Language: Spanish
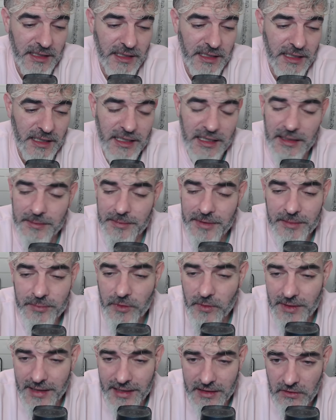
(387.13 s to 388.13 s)
El
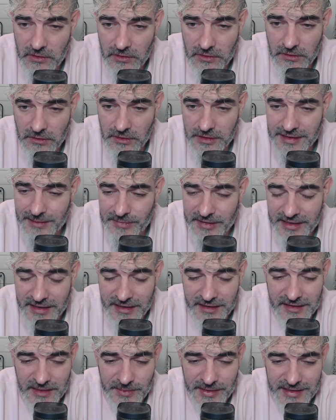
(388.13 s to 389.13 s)
equipo blanco,
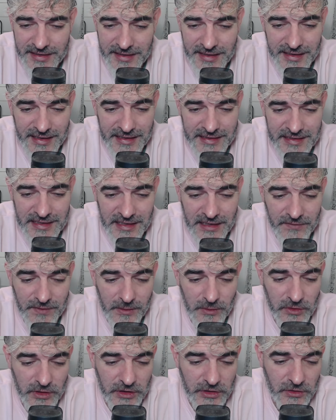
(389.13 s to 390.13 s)
independientemente de que sea
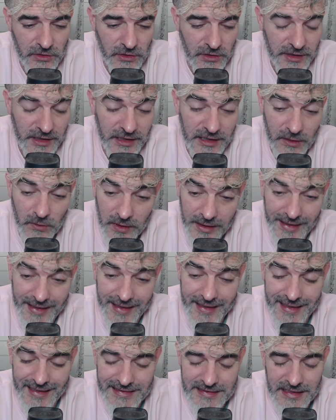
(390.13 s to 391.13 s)
favorito y que juegue
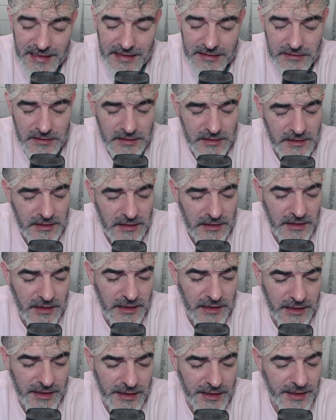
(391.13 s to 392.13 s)
en casa,
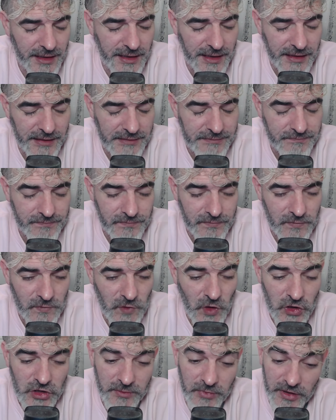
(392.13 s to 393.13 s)
eh,
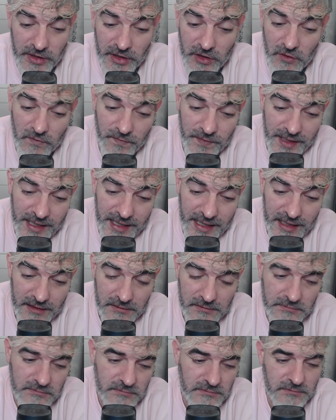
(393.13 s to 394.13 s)
no se puede
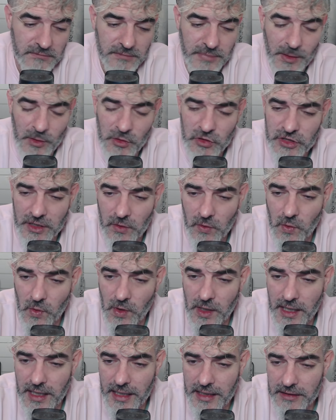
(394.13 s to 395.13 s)
confiar. Vamos a
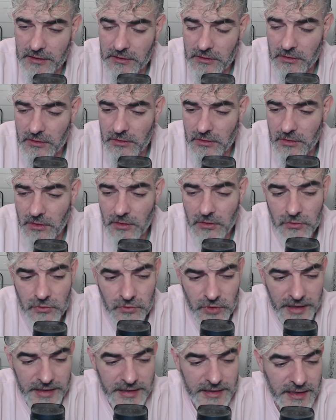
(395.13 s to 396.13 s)
jugar con un
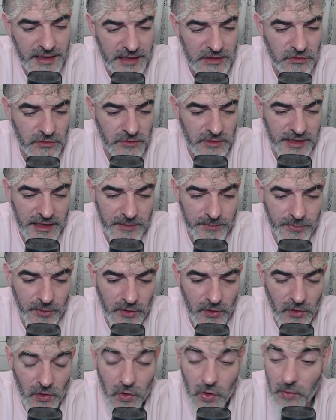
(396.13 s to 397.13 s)
20 que es un
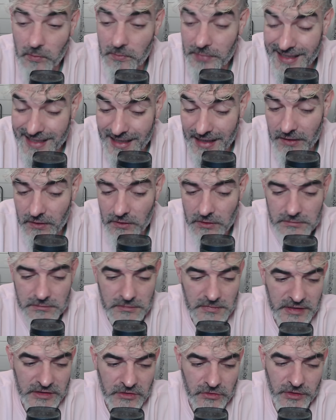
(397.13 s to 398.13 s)
equipo complicado,
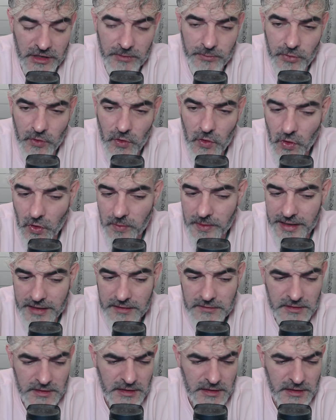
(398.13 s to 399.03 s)
es un equipo joven